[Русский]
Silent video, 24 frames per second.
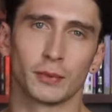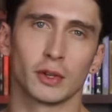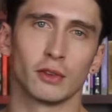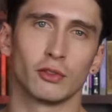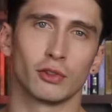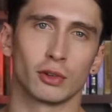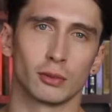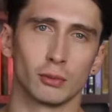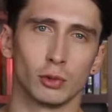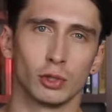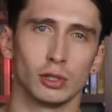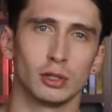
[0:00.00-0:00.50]

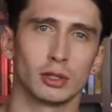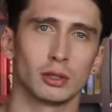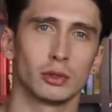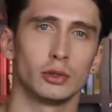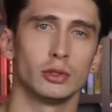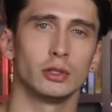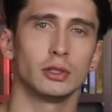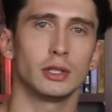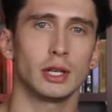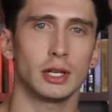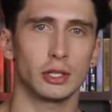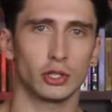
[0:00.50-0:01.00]
Формулирую
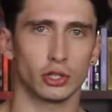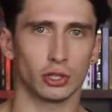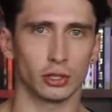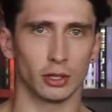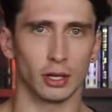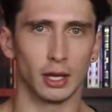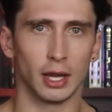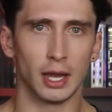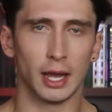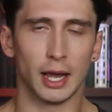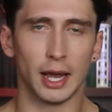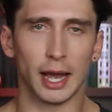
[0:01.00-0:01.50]
иначе,
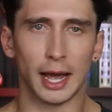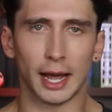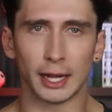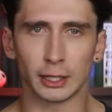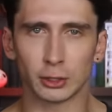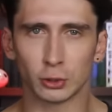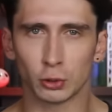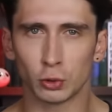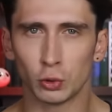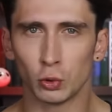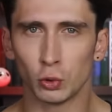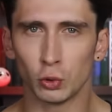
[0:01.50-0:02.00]

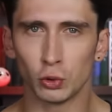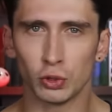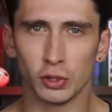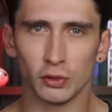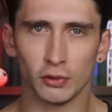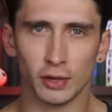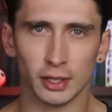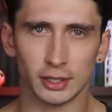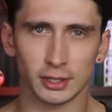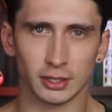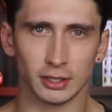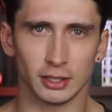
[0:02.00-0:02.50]
откуда
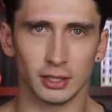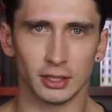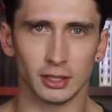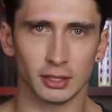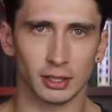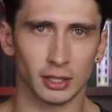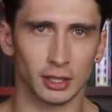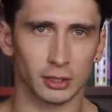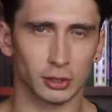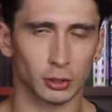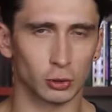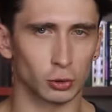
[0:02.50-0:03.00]
возникла
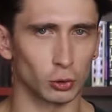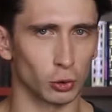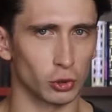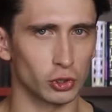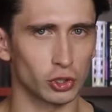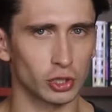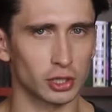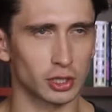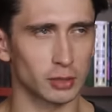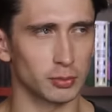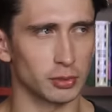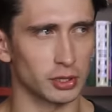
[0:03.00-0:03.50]
эта
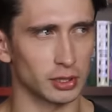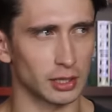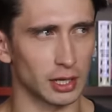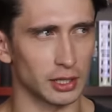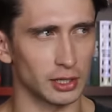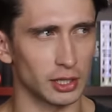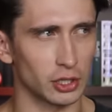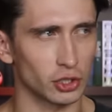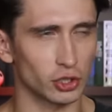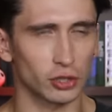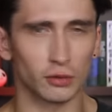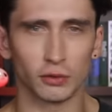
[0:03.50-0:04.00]
точка с
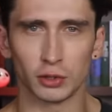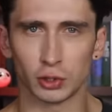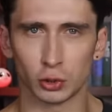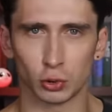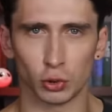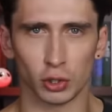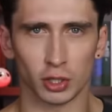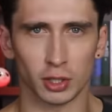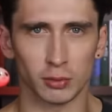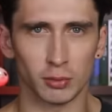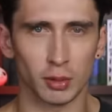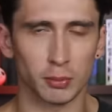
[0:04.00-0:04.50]
бесконечно
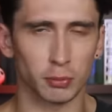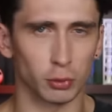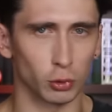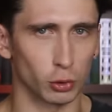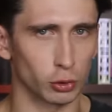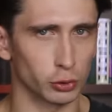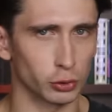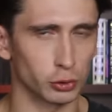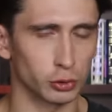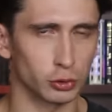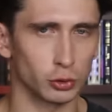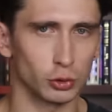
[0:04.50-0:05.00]
высокими
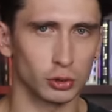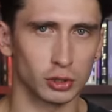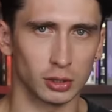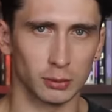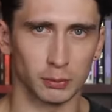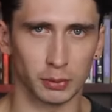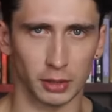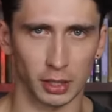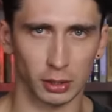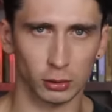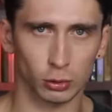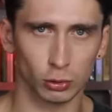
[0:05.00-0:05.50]
плотностью
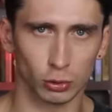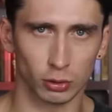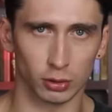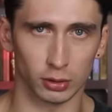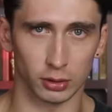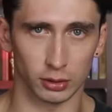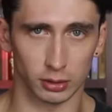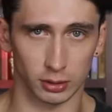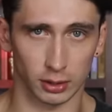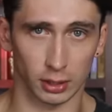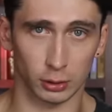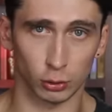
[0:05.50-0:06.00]
температуры,
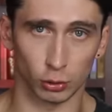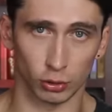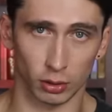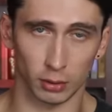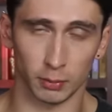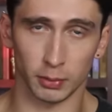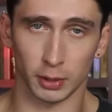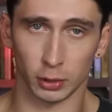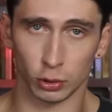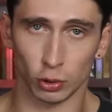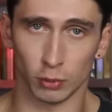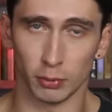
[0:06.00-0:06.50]
из которой
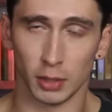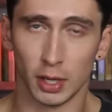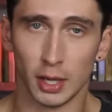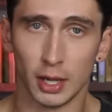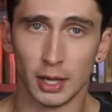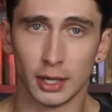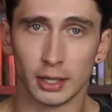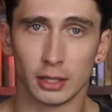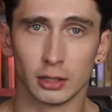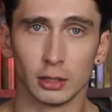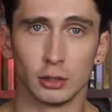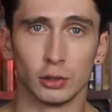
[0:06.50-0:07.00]
потом
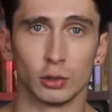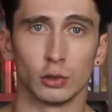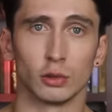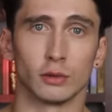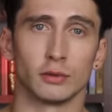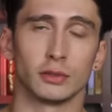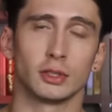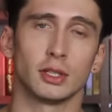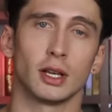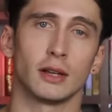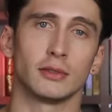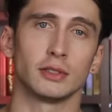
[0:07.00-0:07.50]
хлынула
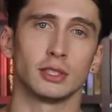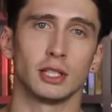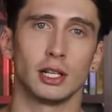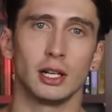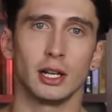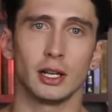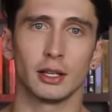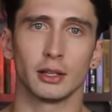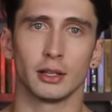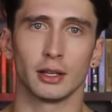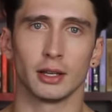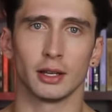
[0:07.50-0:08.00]
вся
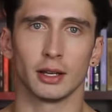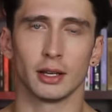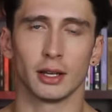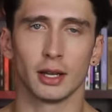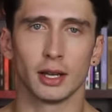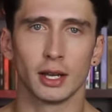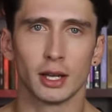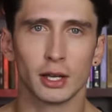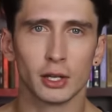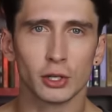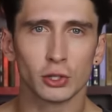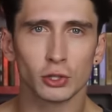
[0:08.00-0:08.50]
Вселенная?
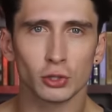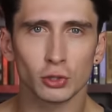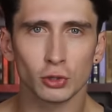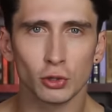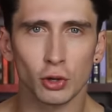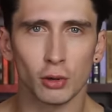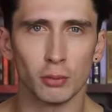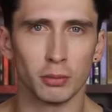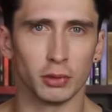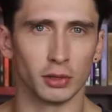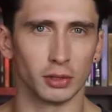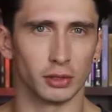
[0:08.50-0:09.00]
Что
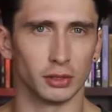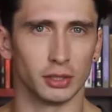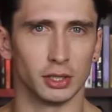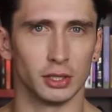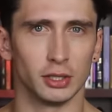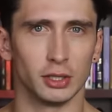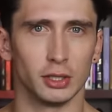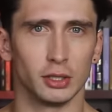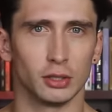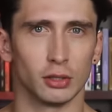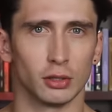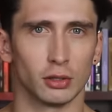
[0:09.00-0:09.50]
было до
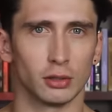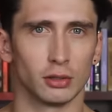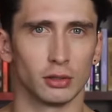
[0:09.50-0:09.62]
нее?